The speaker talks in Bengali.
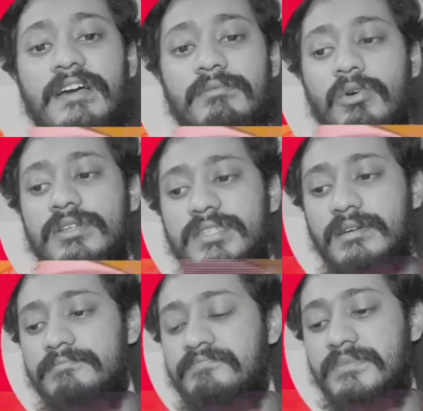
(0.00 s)
রিভাইভ হয়েছে
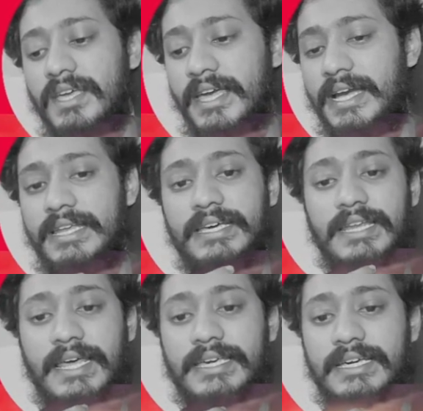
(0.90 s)
এখানে
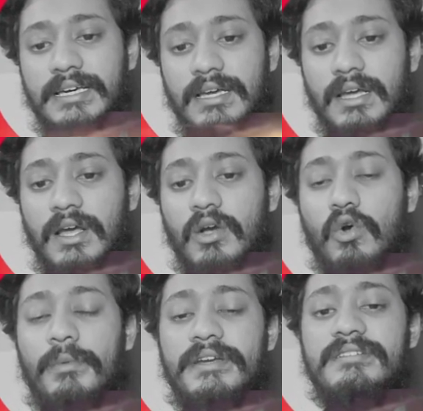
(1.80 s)
লাইক
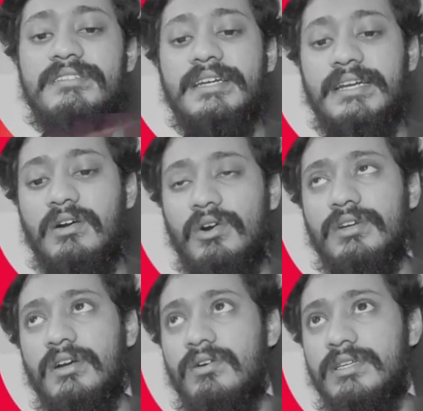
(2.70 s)
খুবই ইন্টারেস্টিং একটা
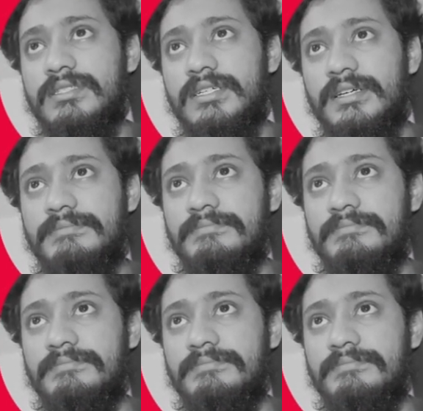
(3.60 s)
ঘটনা ঘটে যে